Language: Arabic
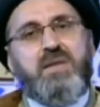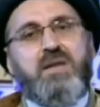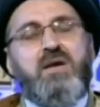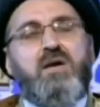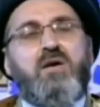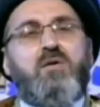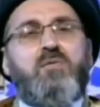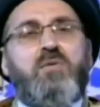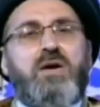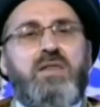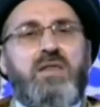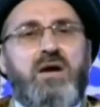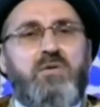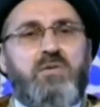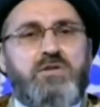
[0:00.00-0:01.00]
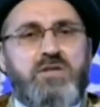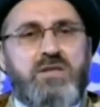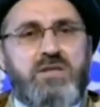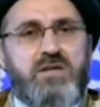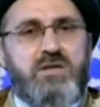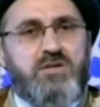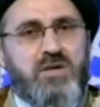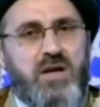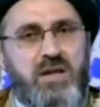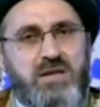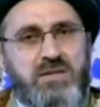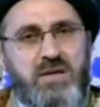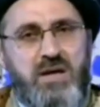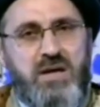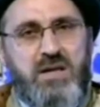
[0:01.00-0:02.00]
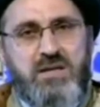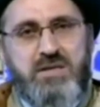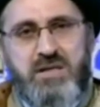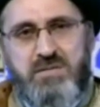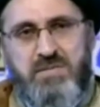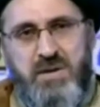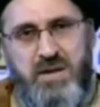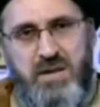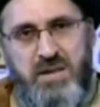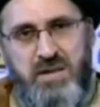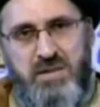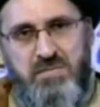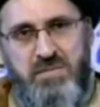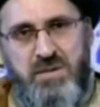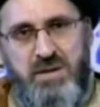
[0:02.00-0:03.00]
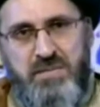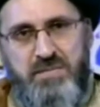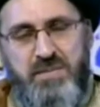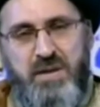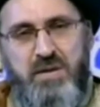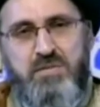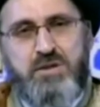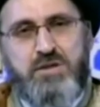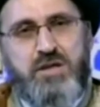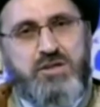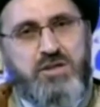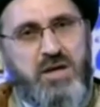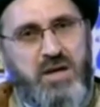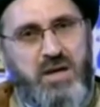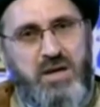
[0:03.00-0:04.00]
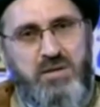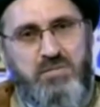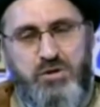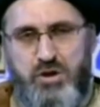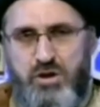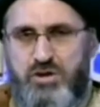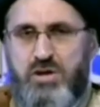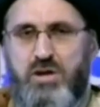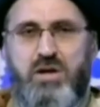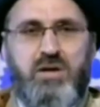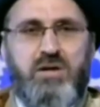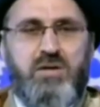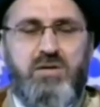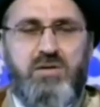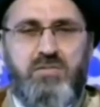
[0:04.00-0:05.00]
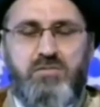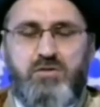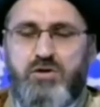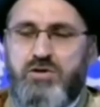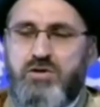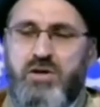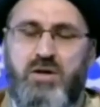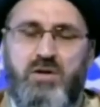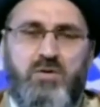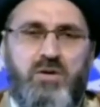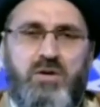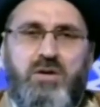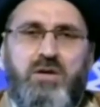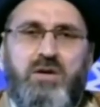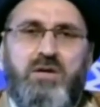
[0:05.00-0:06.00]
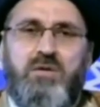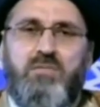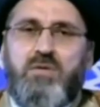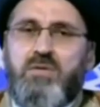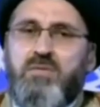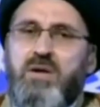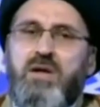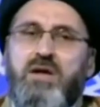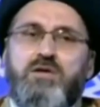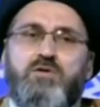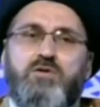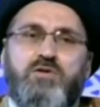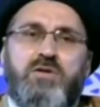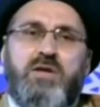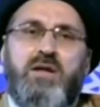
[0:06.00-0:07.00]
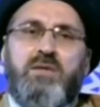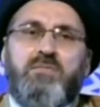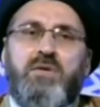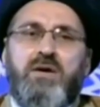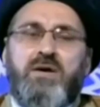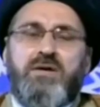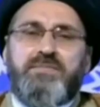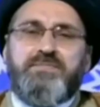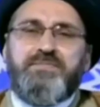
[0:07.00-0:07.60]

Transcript: وإذا وجدت إن شاء الله تعالى تتبار الذمة بشجاعة بشجاعة بشجاعة أقول له أنا مثل الآن شلون تتكلم معي